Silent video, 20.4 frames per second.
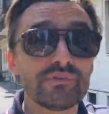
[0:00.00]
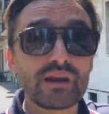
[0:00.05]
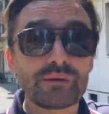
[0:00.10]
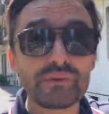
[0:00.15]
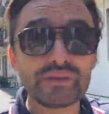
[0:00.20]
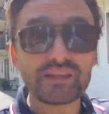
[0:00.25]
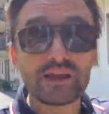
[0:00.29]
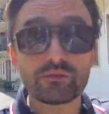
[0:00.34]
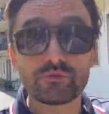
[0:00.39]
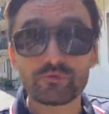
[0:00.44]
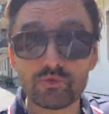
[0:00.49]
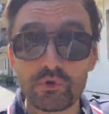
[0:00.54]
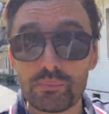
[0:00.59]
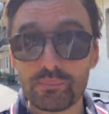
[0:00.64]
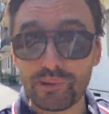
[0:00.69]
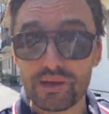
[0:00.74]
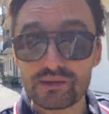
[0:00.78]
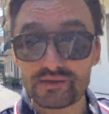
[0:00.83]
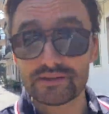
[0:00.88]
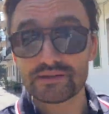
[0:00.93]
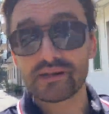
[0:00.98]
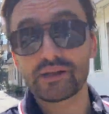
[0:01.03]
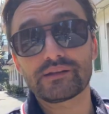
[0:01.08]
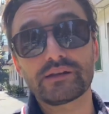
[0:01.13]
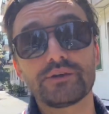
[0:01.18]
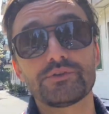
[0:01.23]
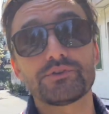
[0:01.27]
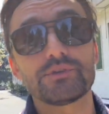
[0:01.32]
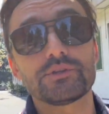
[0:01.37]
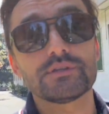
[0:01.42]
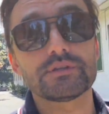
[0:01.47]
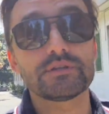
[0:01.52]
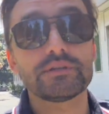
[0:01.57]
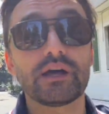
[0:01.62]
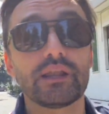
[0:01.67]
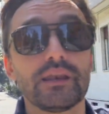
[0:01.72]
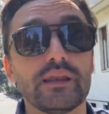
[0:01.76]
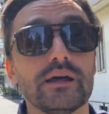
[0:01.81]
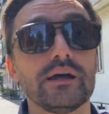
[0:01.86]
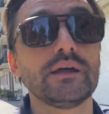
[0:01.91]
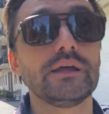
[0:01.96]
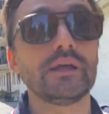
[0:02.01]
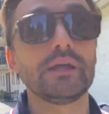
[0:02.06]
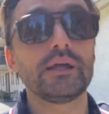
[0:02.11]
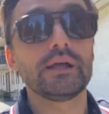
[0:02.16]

veramente a due passi dalla, tangenza, dal,